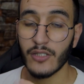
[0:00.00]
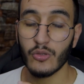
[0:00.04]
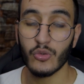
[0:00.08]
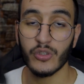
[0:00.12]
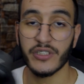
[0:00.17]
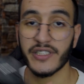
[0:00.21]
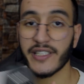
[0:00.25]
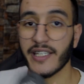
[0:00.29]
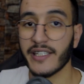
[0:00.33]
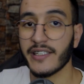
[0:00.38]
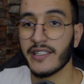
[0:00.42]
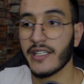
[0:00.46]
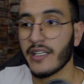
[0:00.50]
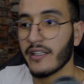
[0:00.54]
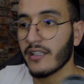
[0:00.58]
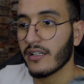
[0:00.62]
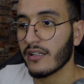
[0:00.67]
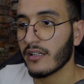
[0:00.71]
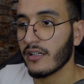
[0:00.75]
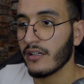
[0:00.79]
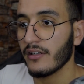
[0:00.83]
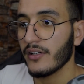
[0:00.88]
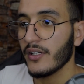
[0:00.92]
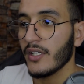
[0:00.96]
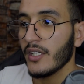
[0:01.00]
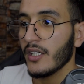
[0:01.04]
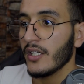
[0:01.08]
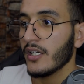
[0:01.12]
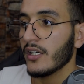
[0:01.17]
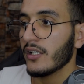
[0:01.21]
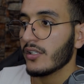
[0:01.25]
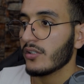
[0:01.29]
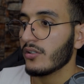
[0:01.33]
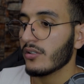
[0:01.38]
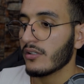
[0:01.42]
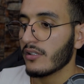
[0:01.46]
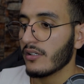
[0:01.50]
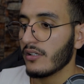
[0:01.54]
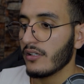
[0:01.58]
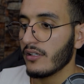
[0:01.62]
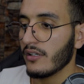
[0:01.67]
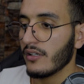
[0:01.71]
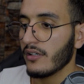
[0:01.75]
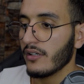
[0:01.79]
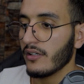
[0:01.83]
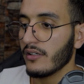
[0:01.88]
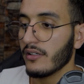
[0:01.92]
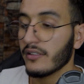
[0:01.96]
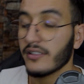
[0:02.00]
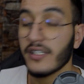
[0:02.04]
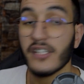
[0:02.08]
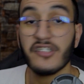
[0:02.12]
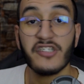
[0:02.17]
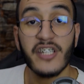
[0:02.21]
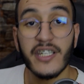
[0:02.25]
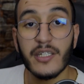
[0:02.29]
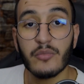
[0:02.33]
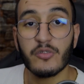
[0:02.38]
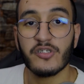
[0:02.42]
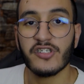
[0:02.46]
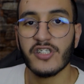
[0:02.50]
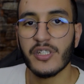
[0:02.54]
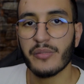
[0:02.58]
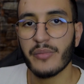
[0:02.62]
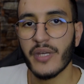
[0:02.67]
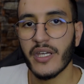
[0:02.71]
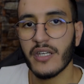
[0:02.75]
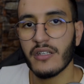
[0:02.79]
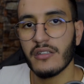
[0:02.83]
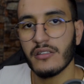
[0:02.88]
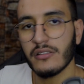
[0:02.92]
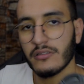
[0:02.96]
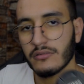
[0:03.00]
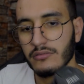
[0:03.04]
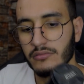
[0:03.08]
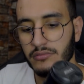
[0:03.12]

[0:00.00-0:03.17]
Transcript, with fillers: وكنت كندير داك دوك آه، تجارب اجتماعيه